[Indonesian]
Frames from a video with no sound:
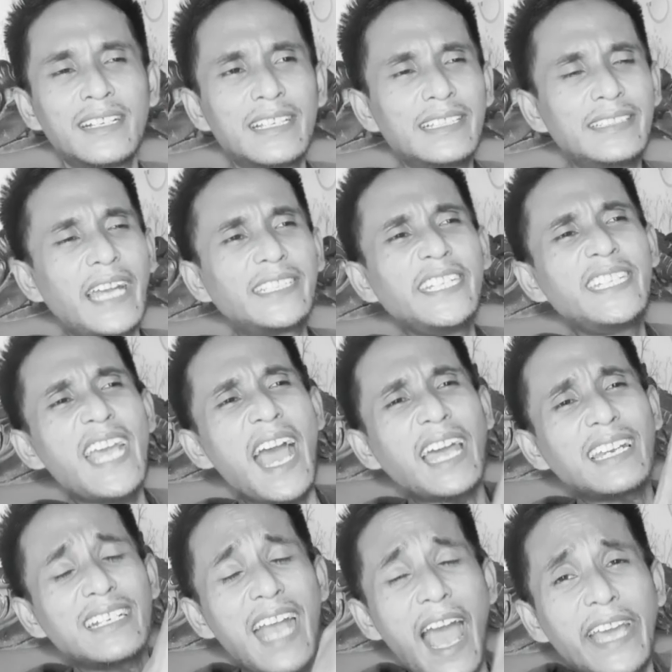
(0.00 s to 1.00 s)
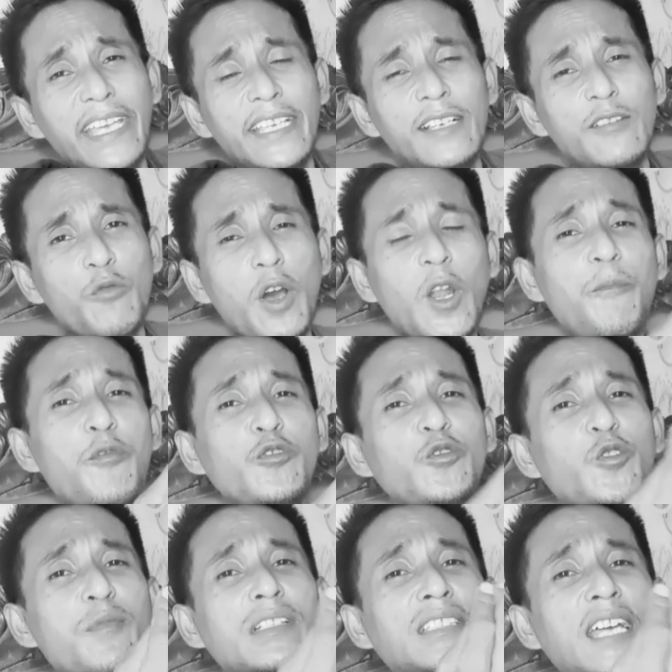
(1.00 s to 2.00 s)
jadi dihargai walaupun
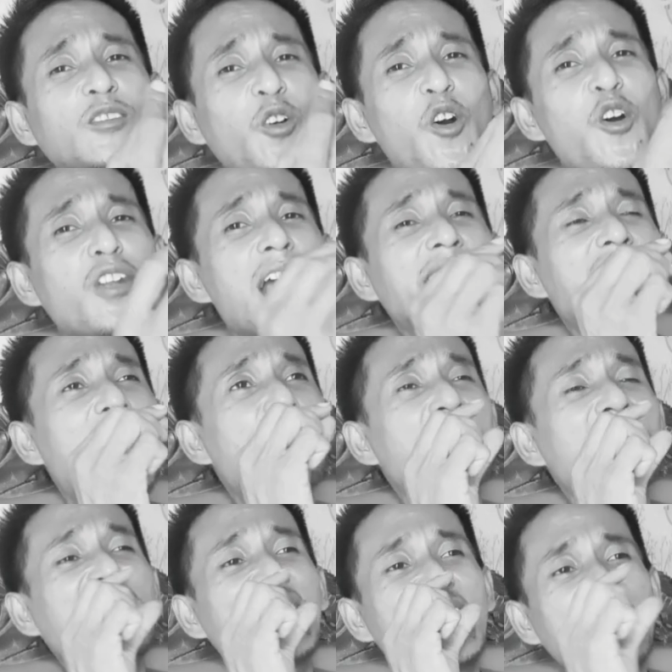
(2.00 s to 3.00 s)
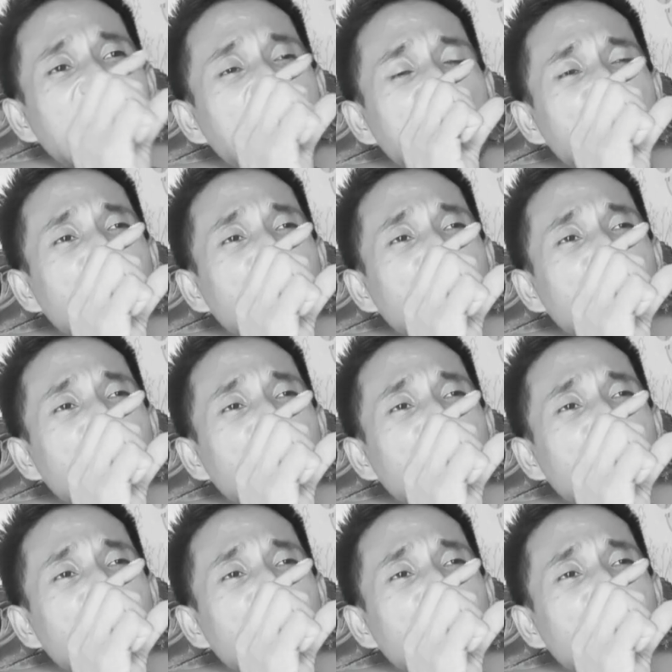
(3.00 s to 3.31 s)
cuma satu orang yang merilis